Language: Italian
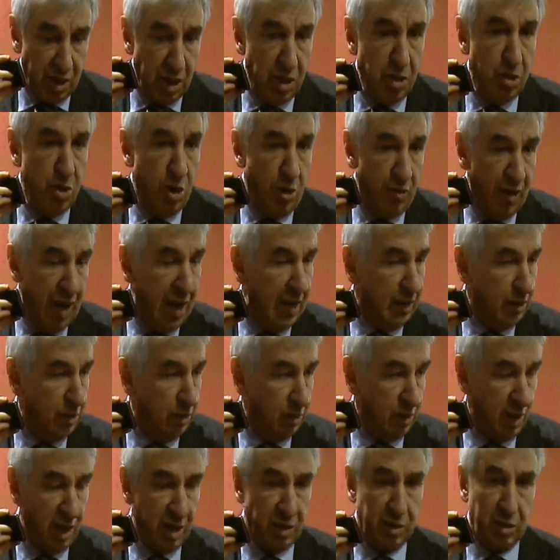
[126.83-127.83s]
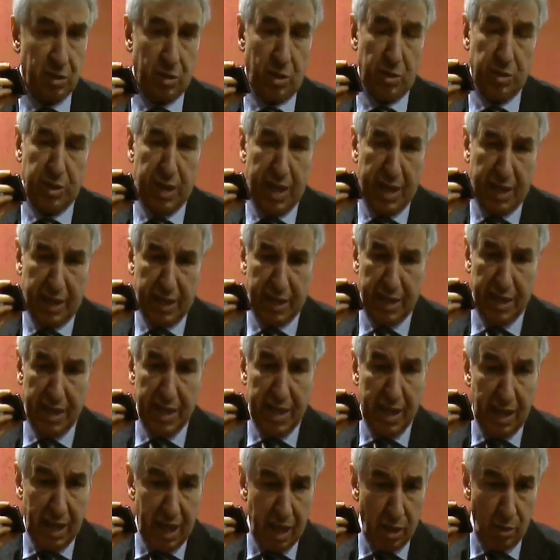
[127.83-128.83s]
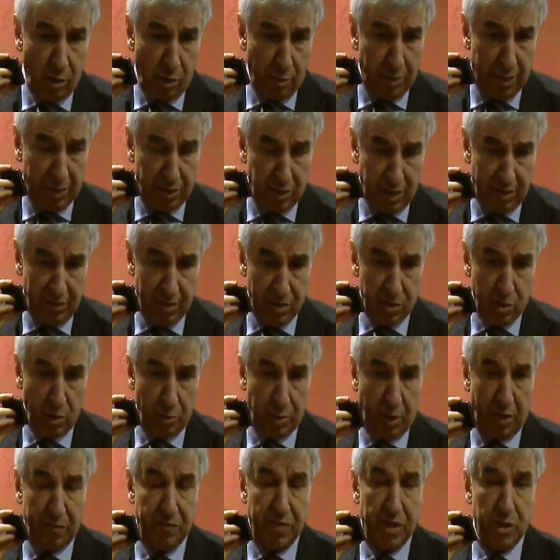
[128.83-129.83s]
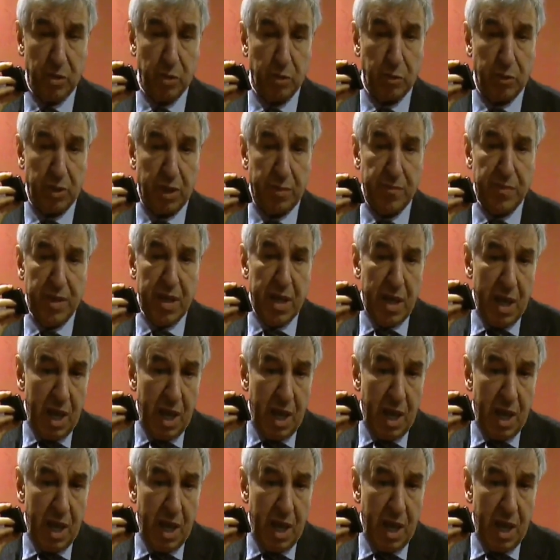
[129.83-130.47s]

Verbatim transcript: innovando tenendo conto anche le normative sopravvenute